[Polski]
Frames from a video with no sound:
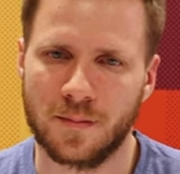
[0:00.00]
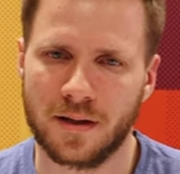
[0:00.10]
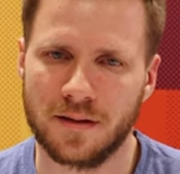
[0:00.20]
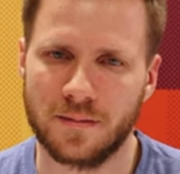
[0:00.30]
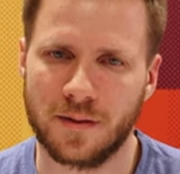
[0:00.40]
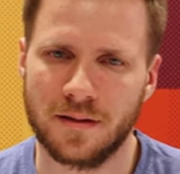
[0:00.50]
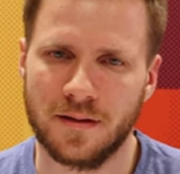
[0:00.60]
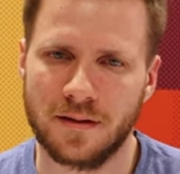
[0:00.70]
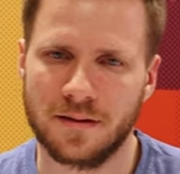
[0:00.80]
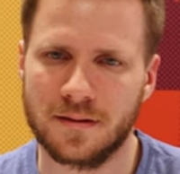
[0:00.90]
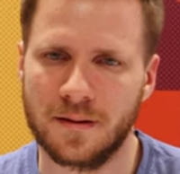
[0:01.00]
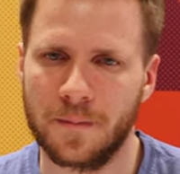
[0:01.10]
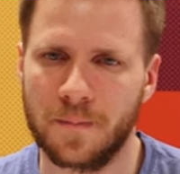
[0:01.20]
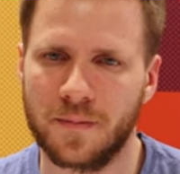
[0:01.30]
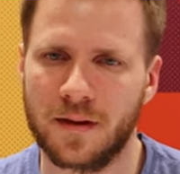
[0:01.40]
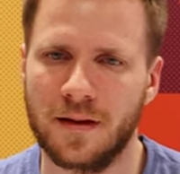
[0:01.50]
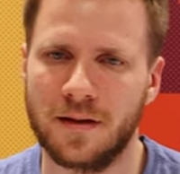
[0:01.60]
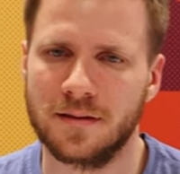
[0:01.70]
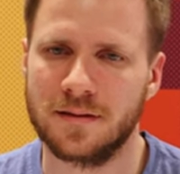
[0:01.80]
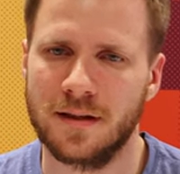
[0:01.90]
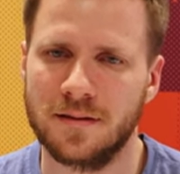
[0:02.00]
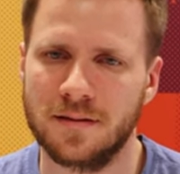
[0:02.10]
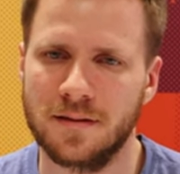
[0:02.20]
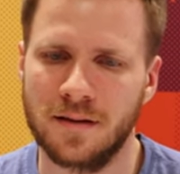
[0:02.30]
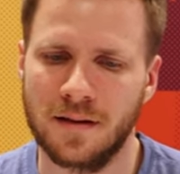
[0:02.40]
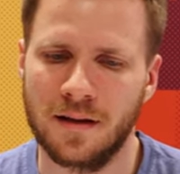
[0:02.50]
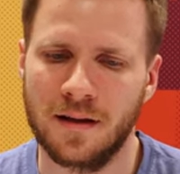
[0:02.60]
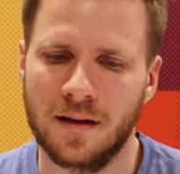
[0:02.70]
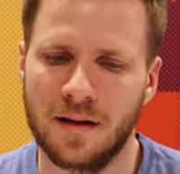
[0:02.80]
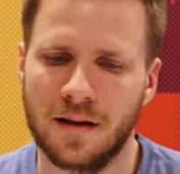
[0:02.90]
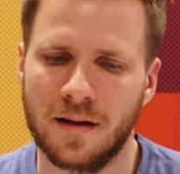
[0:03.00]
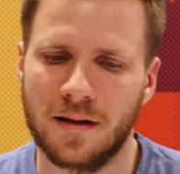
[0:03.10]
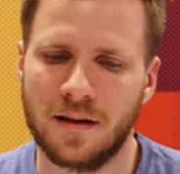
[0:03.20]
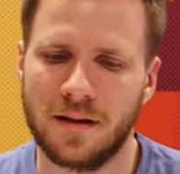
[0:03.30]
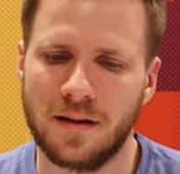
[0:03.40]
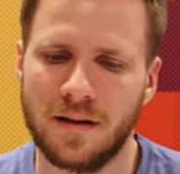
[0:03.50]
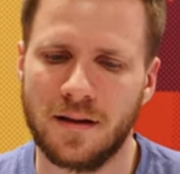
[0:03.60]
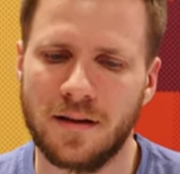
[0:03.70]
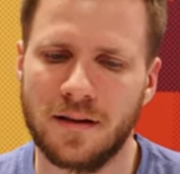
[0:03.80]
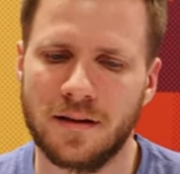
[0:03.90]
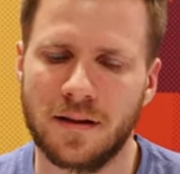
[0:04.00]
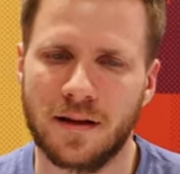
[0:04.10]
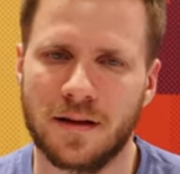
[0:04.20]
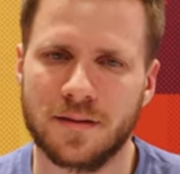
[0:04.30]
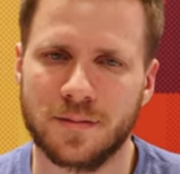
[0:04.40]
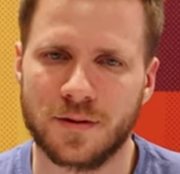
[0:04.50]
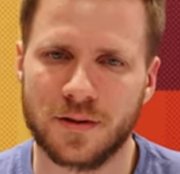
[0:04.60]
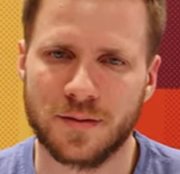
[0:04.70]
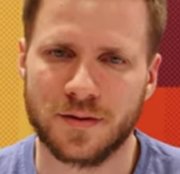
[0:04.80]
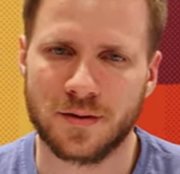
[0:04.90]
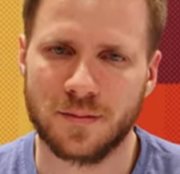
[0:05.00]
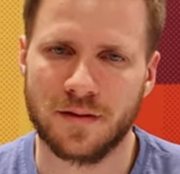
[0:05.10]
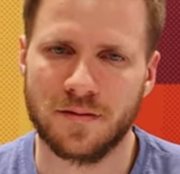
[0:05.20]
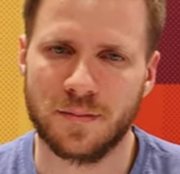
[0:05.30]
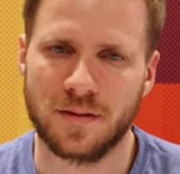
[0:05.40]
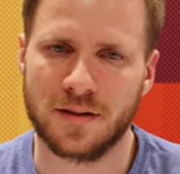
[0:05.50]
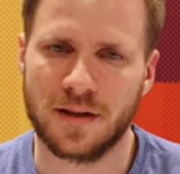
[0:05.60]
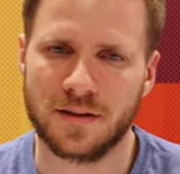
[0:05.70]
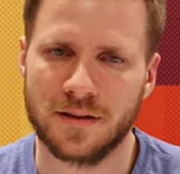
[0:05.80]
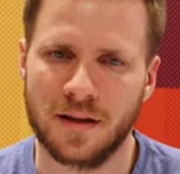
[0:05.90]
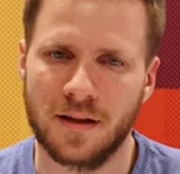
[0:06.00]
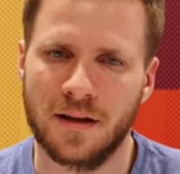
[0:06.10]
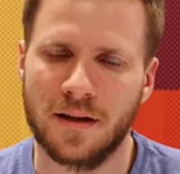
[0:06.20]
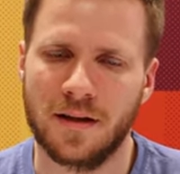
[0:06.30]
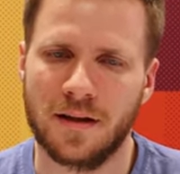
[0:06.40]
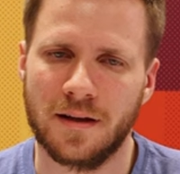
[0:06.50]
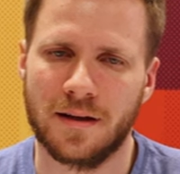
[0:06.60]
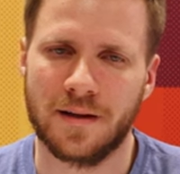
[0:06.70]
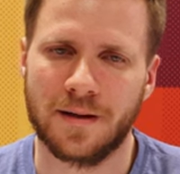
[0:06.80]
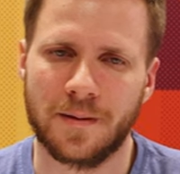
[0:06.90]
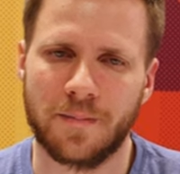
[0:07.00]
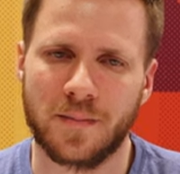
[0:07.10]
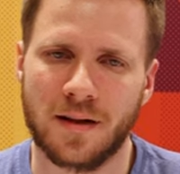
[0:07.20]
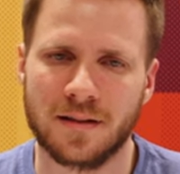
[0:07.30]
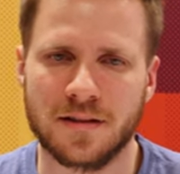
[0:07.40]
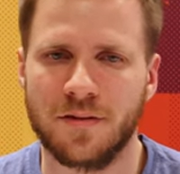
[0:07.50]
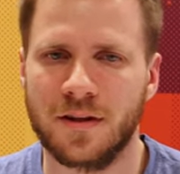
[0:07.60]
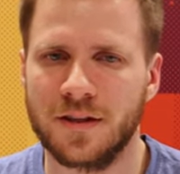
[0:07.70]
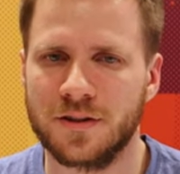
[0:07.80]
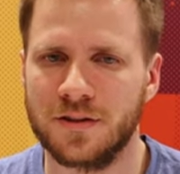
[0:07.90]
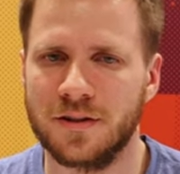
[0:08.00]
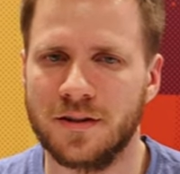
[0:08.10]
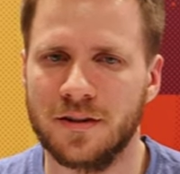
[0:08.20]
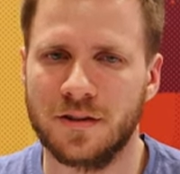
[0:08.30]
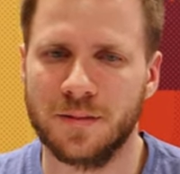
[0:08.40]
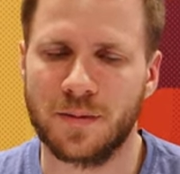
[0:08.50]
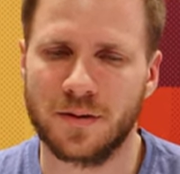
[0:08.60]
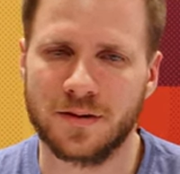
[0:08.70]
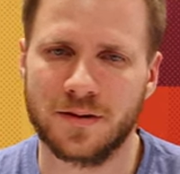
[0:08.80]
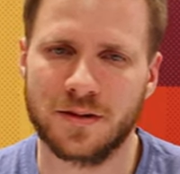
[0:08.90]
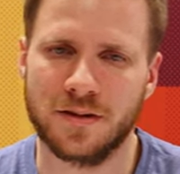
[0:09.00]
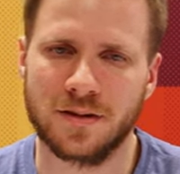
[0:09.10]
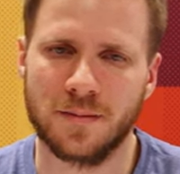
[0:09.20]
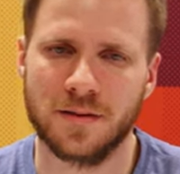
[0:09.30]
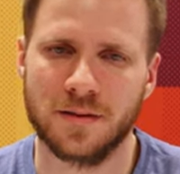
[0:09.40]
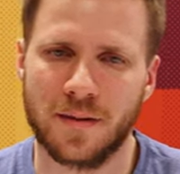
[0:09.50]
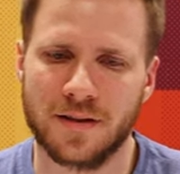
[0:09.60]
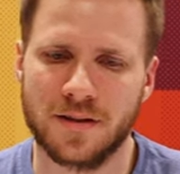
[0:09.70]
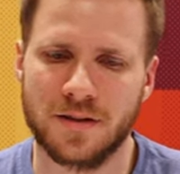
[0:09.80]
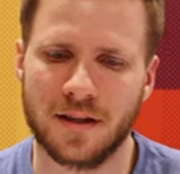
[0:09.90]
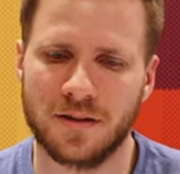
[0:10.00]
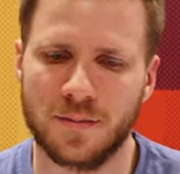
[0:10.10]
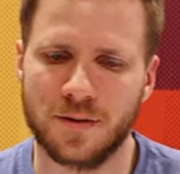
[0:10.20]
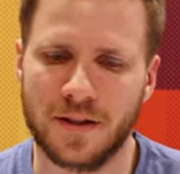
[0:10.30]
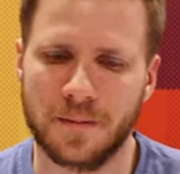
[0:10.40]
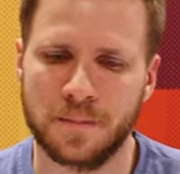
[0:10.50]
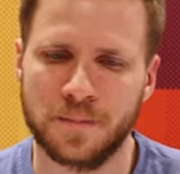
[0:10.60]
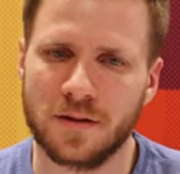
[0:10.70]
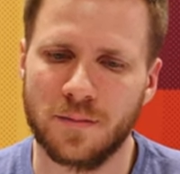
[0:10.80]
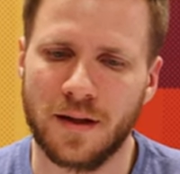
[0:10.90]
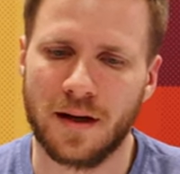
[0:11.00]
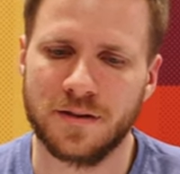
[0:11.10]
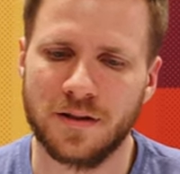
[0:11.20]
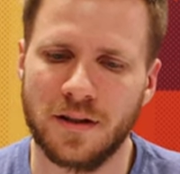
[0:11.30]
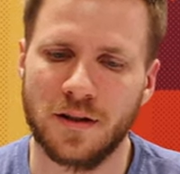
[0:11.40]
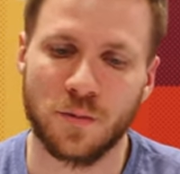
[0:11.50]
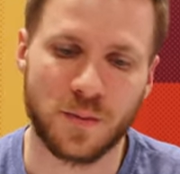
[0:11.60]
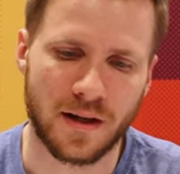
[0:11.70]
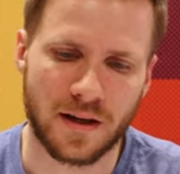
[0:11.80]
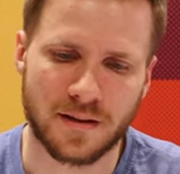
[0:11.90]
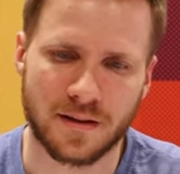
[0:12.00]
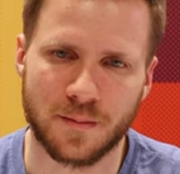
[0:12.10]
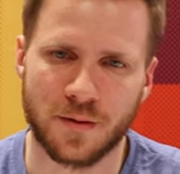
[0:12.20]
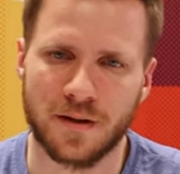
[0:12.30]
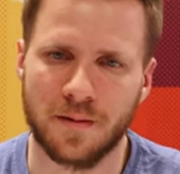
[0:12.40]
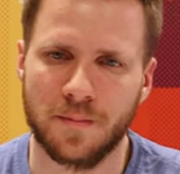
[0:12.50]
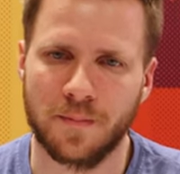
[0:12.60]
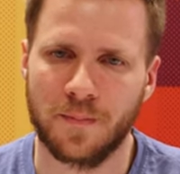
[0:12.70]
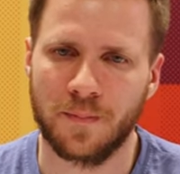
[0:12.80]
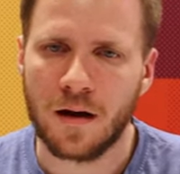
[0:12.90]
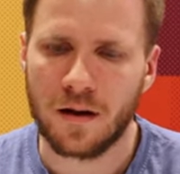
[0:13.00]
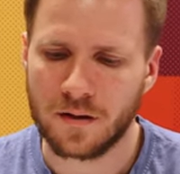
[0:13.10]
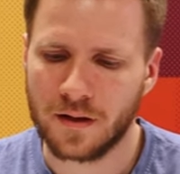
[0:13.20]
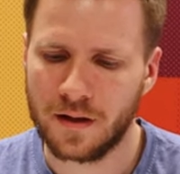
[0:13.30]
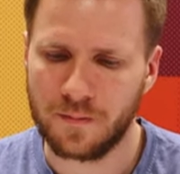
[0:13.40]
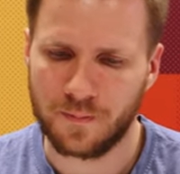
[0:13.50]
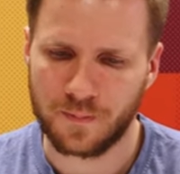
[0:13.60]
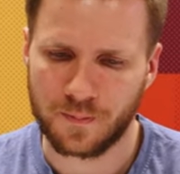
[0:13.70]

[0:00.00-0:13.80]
pred predict, x test. I teraz możemy sobie wypisać um, classification report, czyli żeby zobaczyć jak dobrze sobie radzi lub nie ten model. Okay?